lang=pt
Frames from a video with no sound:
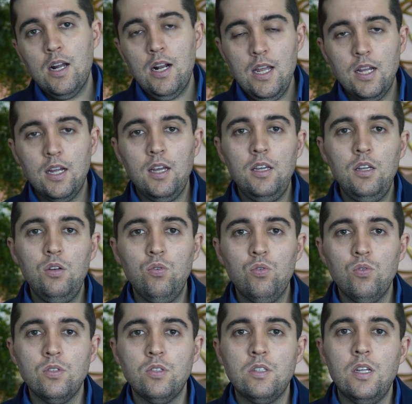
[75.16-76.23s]
Clica aí no
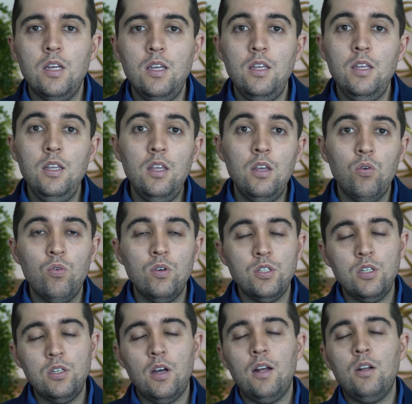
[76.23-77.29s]
gostei e
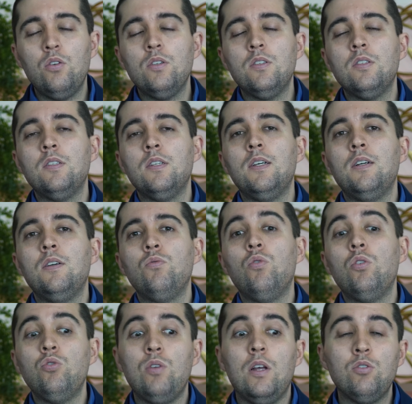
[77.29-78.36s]
hoje a nossa, o
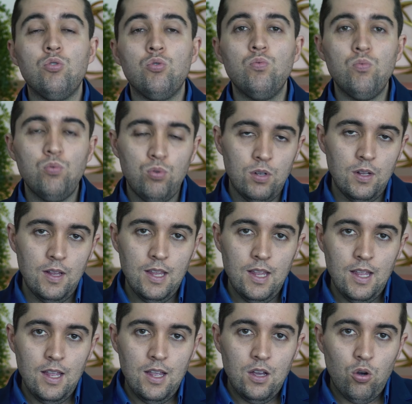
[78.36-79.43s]
nosso assunto
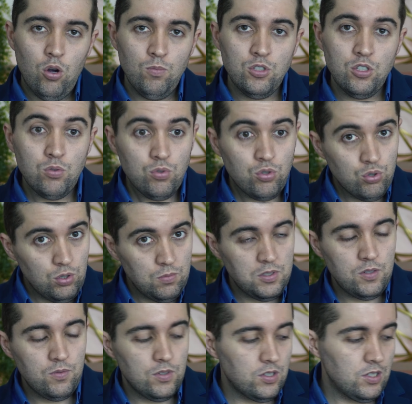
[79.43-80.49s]
como de costume,
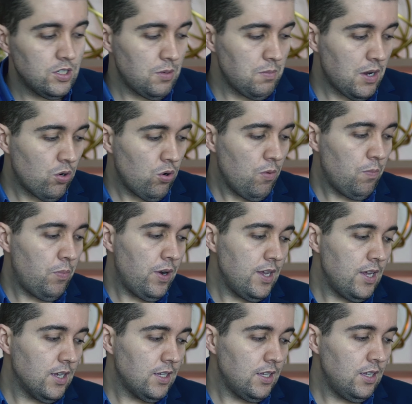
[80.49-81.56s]
se você já me
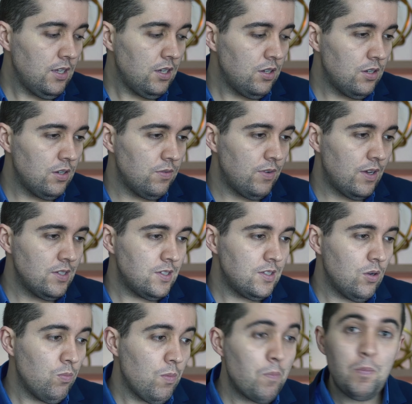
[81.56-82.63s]
acompanha aqui, vai
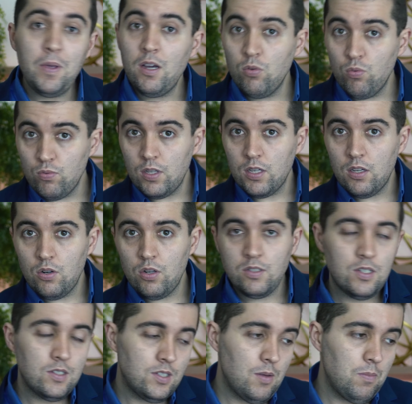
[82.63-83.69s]
ser uma pergunta que
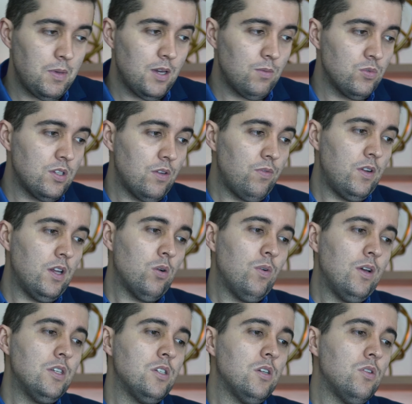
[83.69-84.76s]
nós recebemos. É
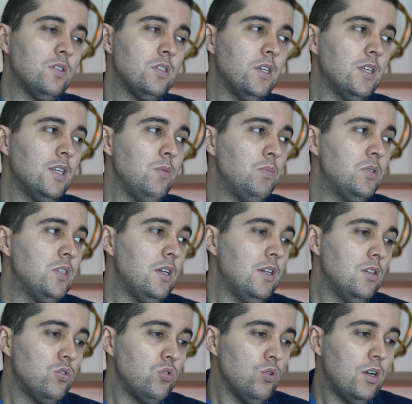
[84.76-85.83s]
frequente, a nossa equipe
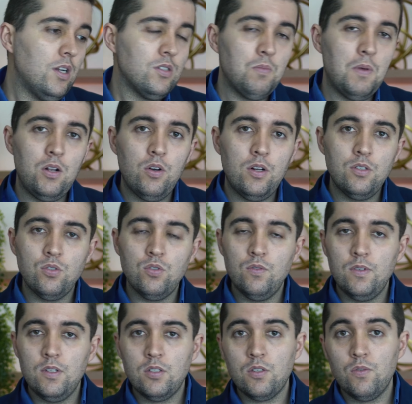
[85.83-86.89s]
seleciona as melhores
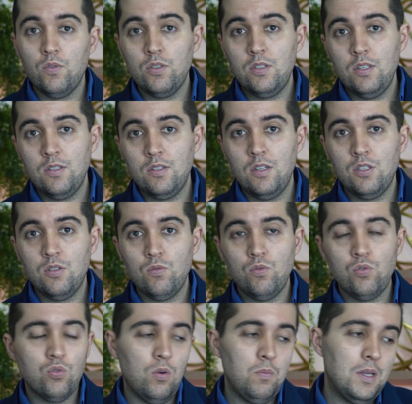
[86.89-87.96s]
dúvidas que vocês deixam
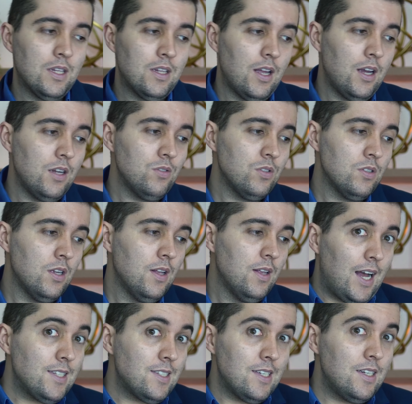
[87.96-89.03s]
nos comentários.
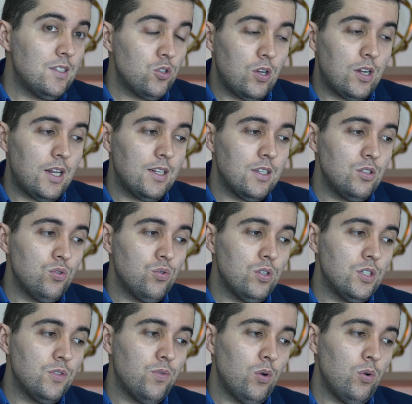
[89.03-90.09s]
A selecionada de
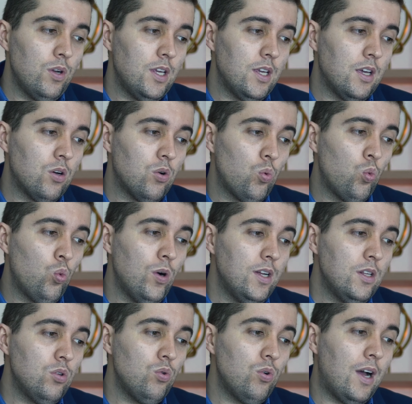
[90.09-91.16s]
hoje vou ler
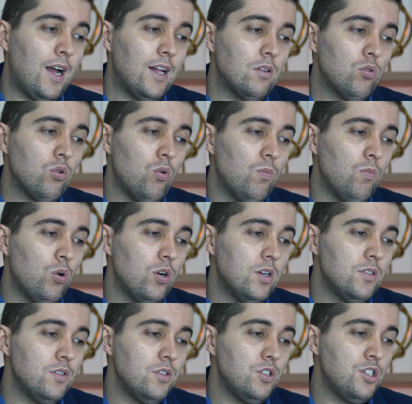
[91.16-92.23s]
quando a
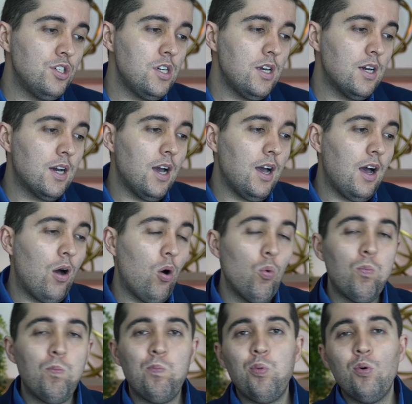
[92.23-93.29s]
trombose chega
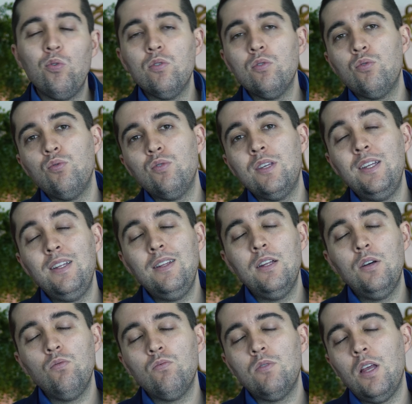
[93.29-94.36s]
ao ponto que
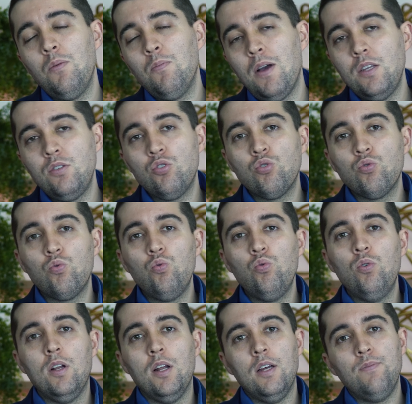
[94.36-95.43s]
não tem mais
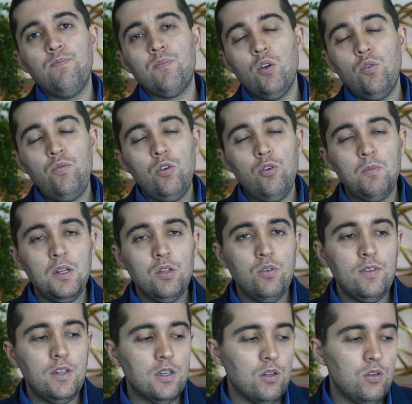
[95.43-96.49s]
cura. Então foi uma
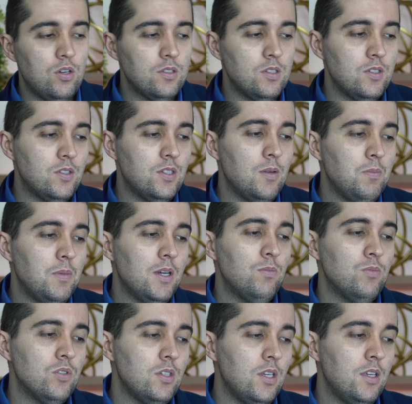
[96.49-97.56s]
dúvida que nós
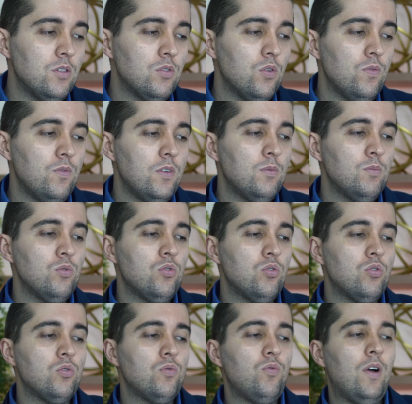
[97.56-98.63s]
recebemos e
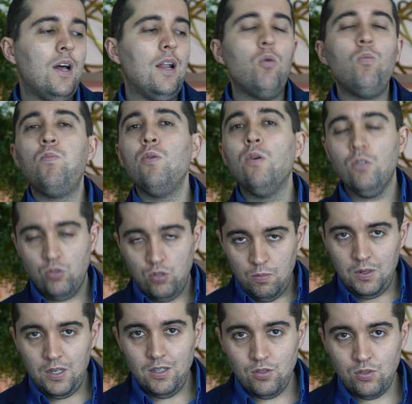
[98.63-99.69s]
resolvemos falar um pouco
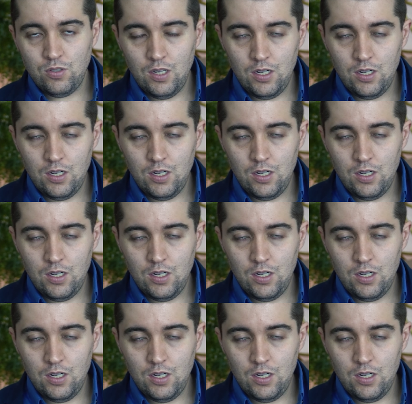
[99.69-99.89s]
sobre isso.